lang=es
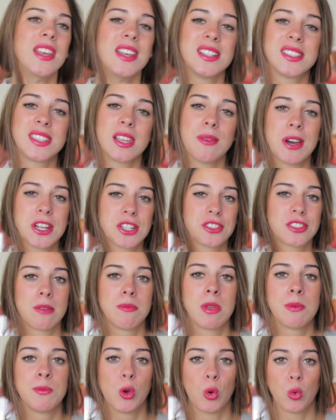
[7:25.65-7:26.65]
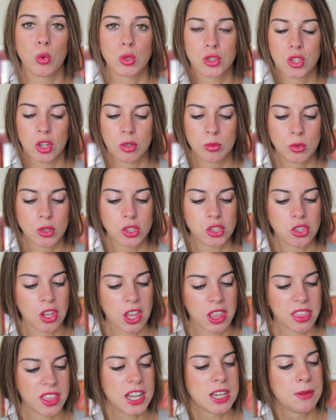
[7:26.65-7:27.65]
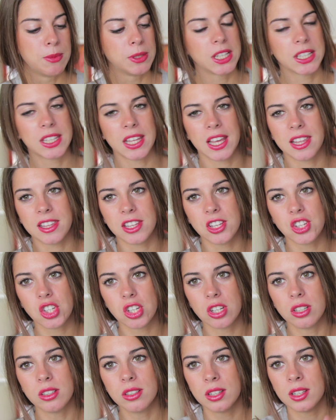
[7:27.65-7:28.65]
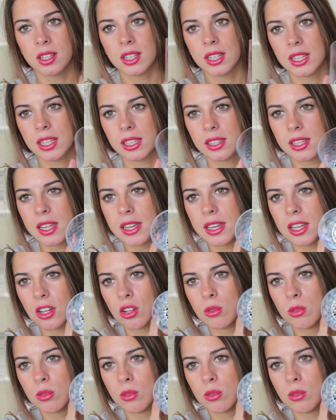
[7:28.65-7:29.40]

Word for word: Este vaso también me gustó mucho y dice Limited Edition y tiene